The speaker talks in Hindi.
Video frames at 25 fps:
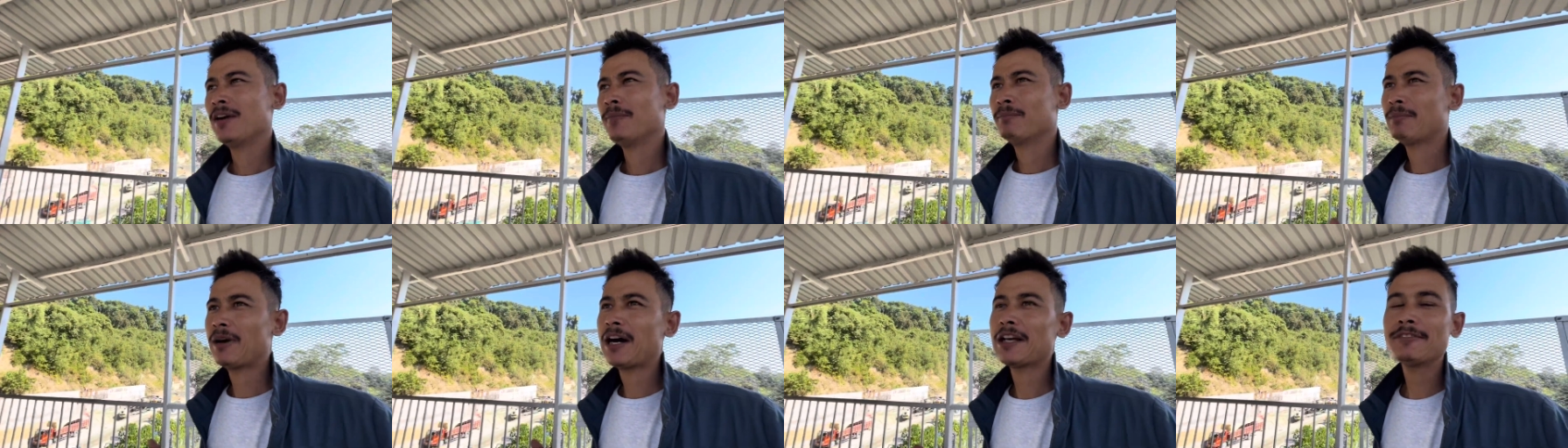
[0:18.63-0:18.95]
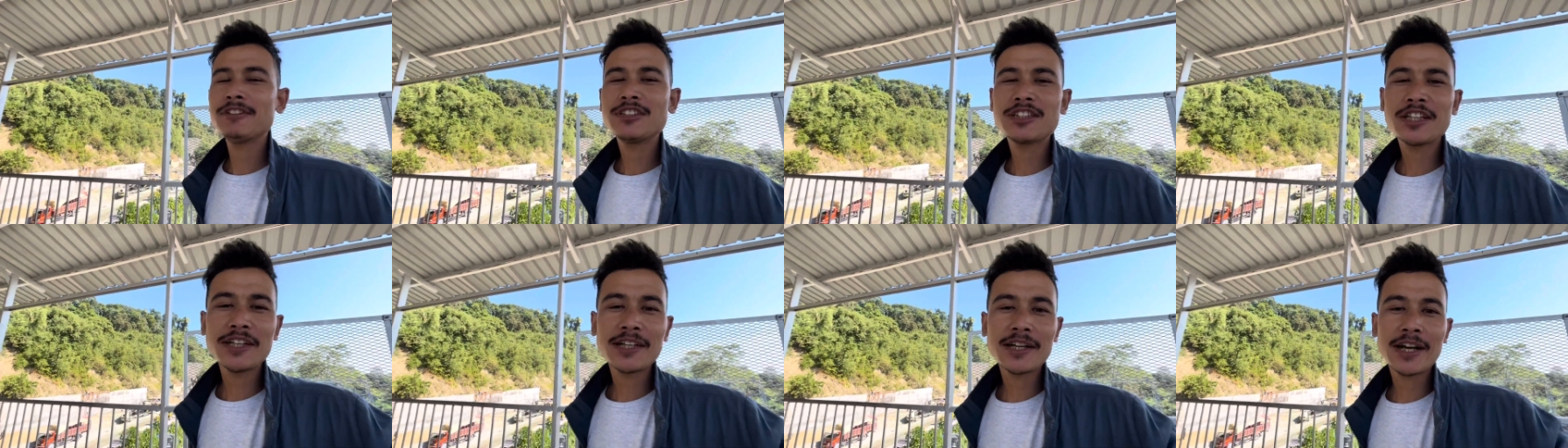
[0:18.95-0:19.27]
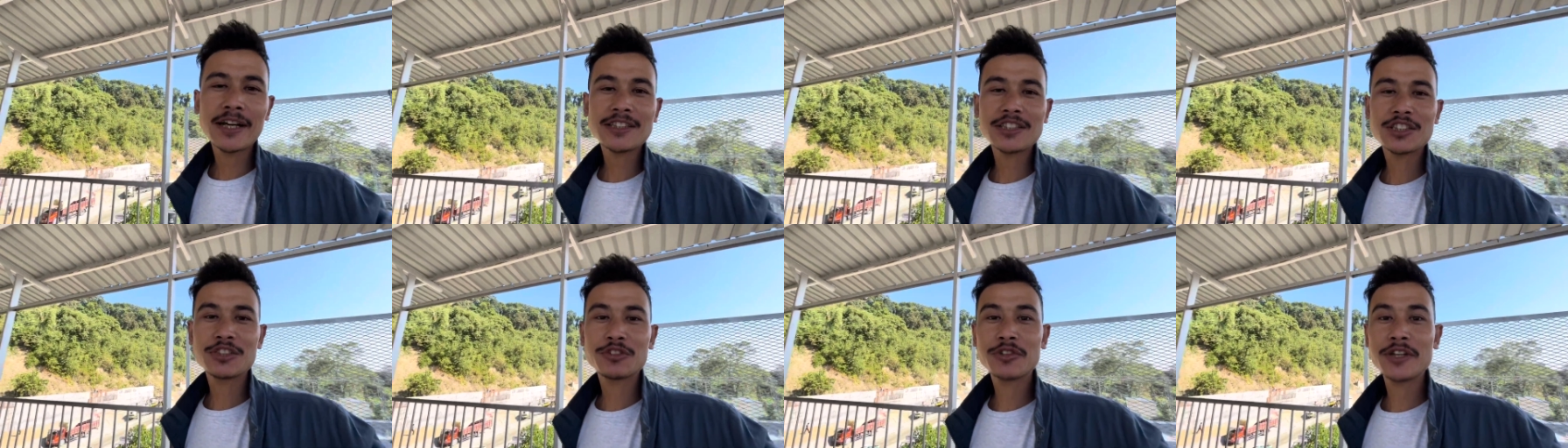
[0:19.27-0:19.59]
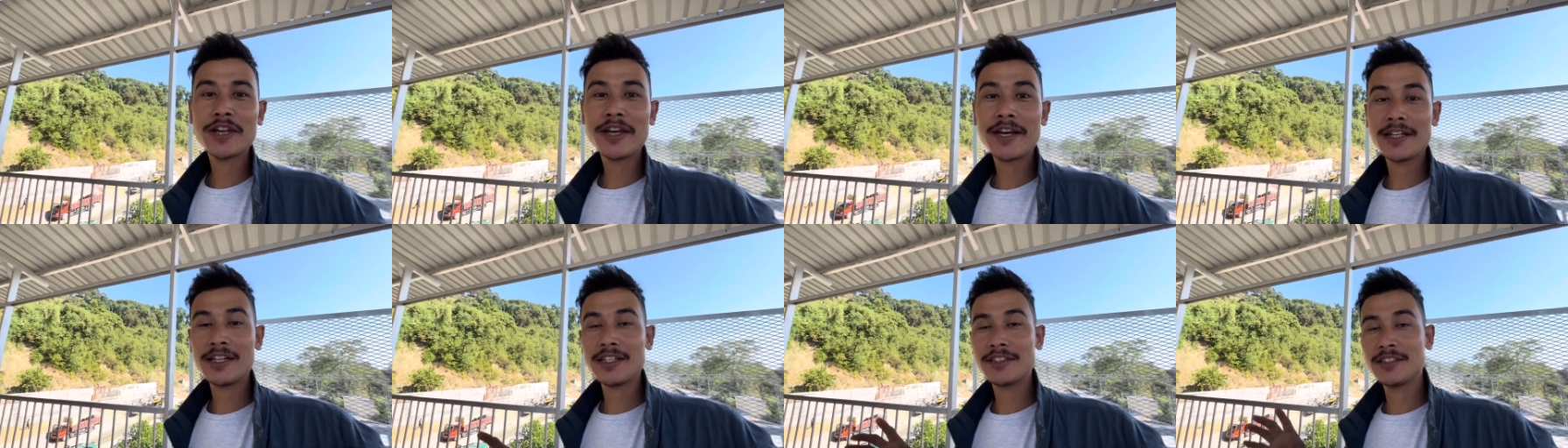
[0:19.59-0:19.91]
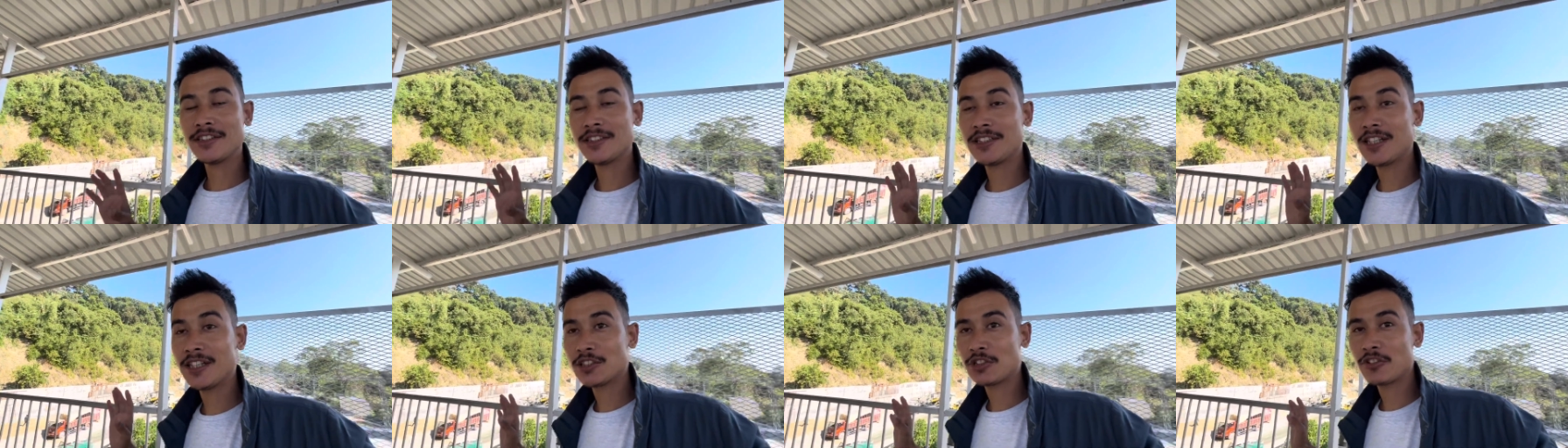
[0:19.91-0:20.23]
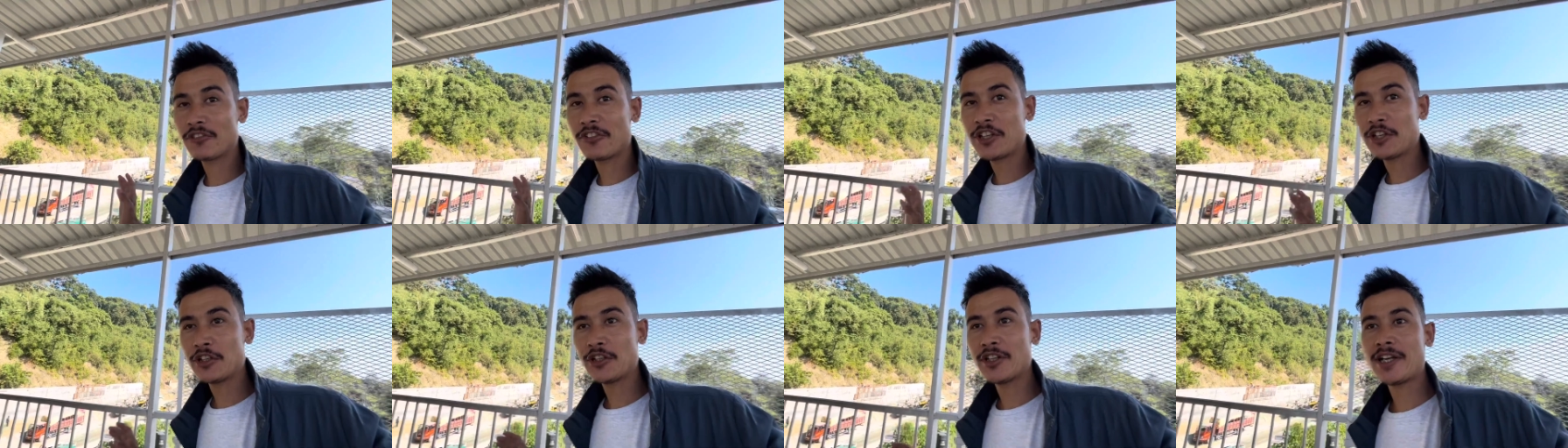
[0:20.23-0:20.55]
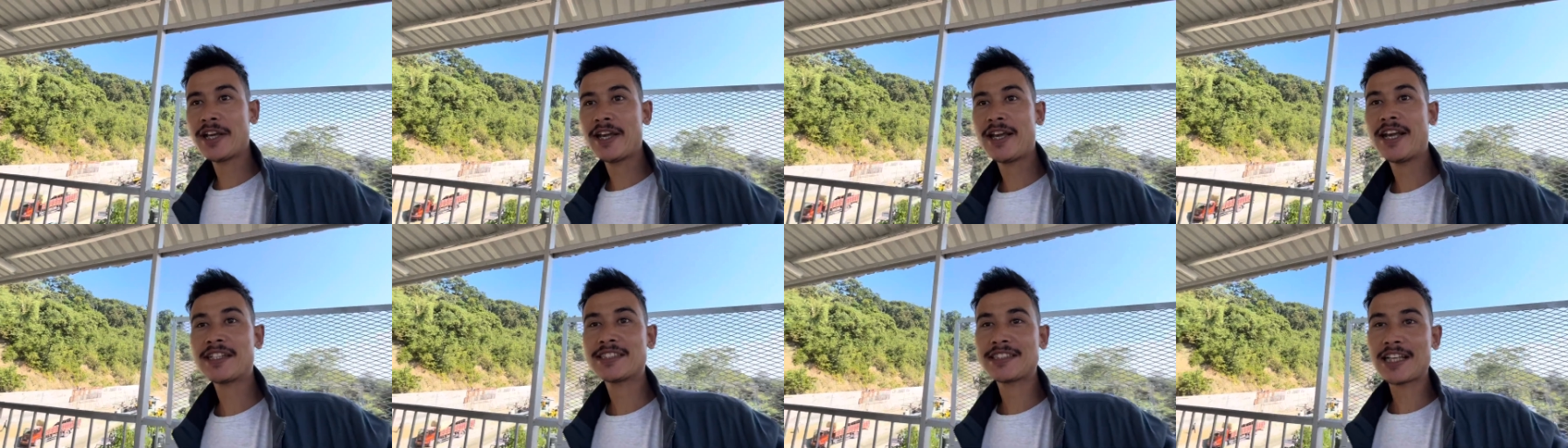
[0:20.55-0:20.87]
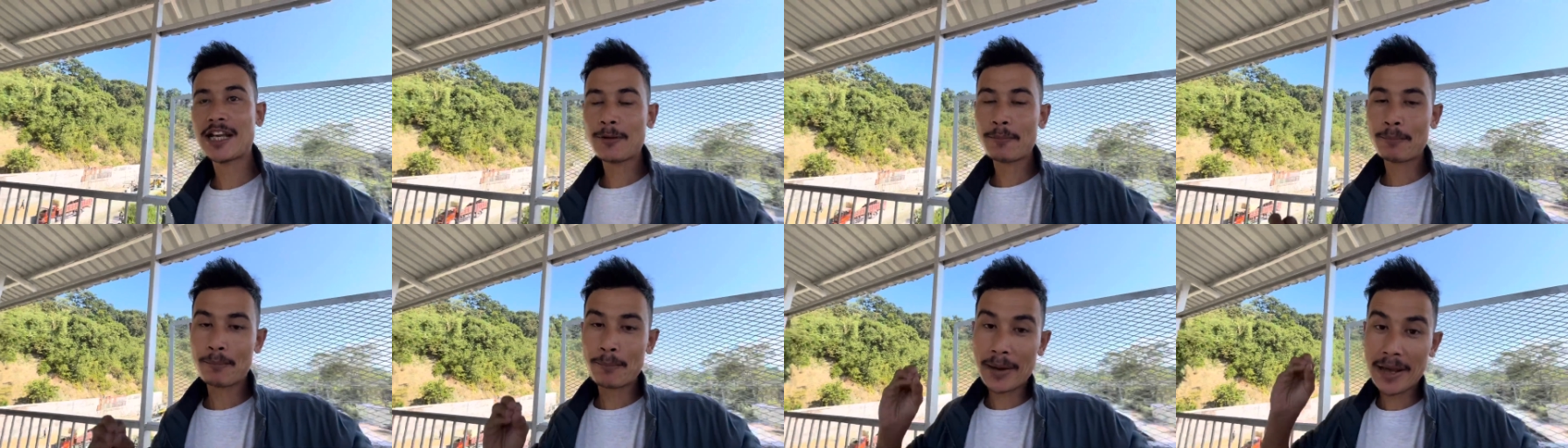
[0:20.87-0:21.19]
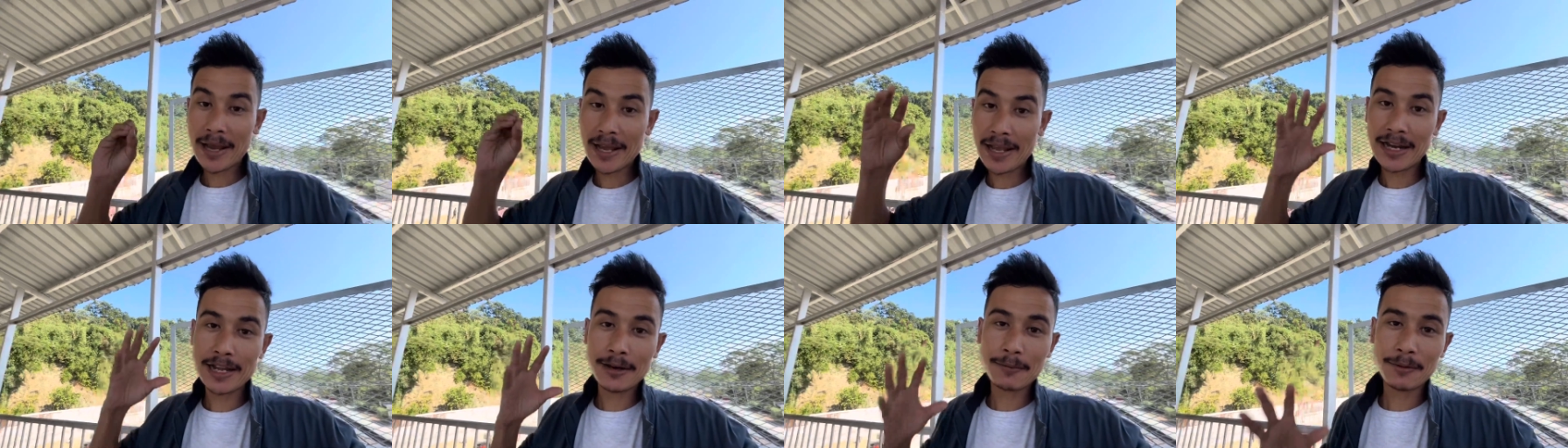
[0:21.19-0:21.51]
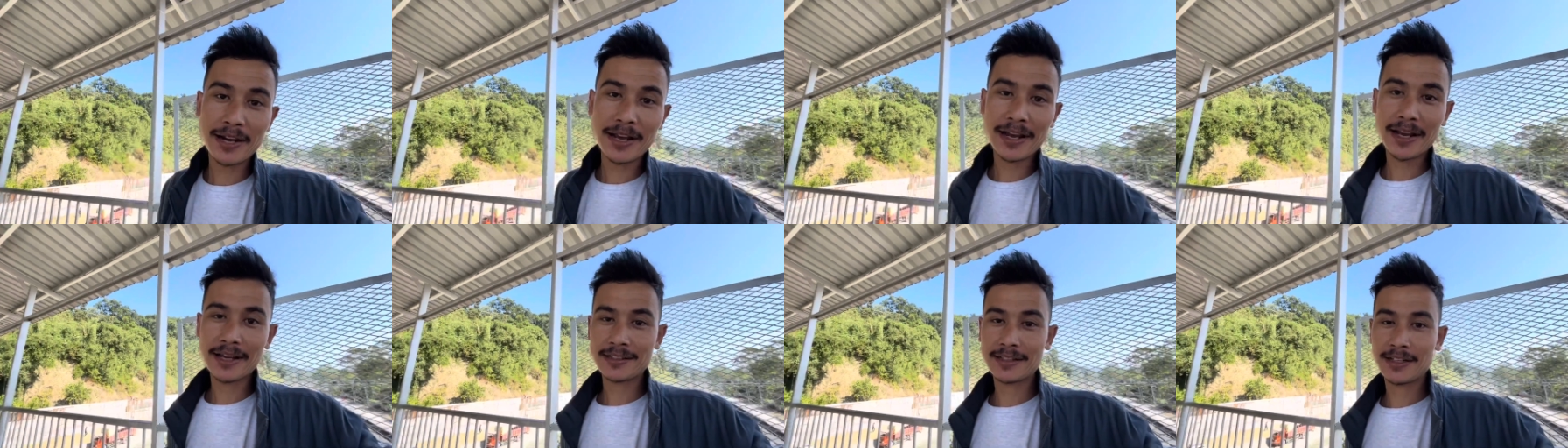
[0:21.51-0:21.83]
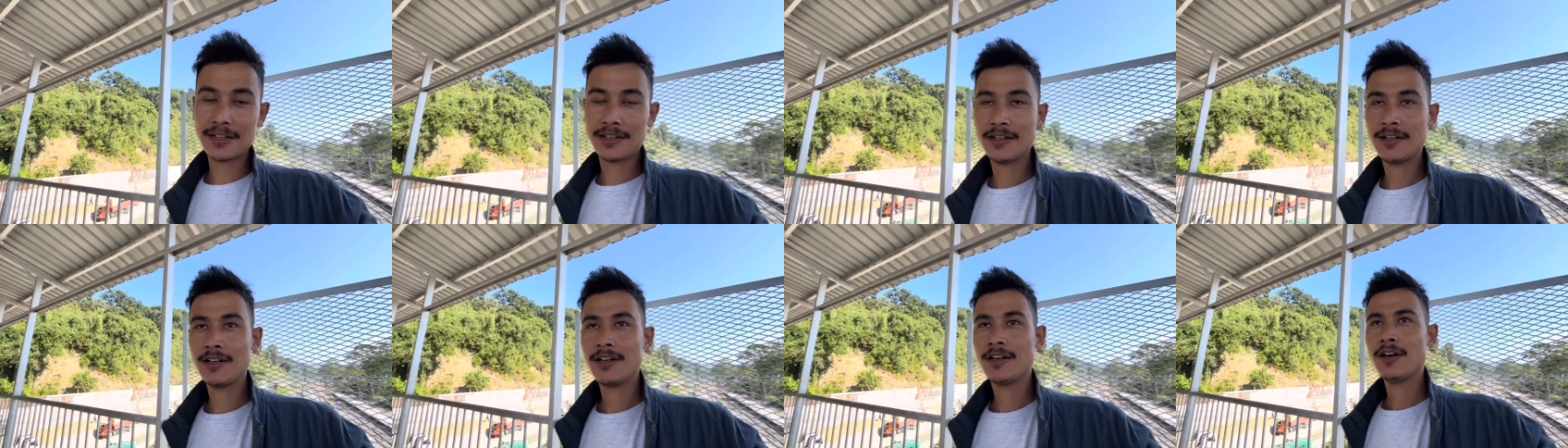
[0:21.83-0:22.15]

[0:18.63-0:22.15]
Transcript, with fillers: बात भी सही गाइज क्योंकि ये जो वीडियो ना एक साल पहले बनाया था